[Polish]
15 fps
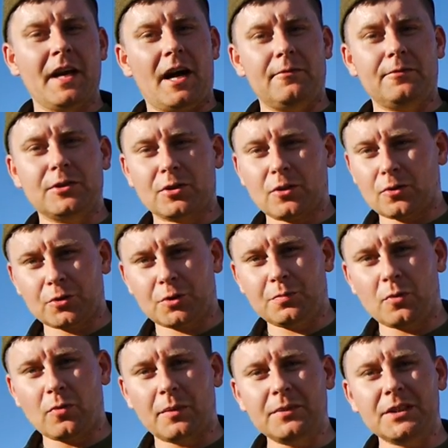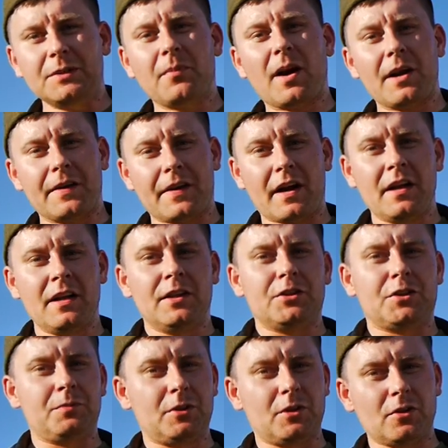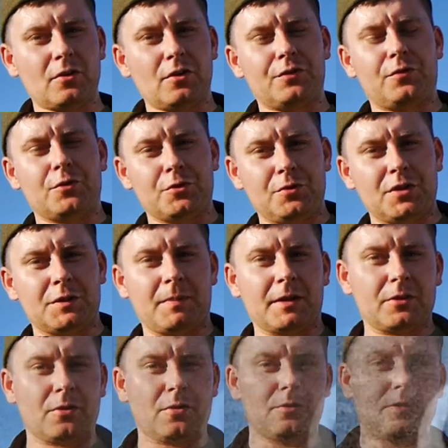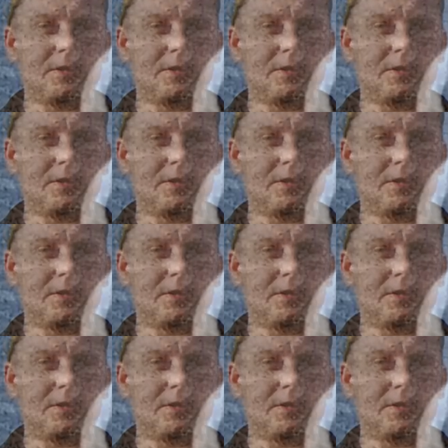a wysokość była minimalna, żeby tylko otworzył się spadochron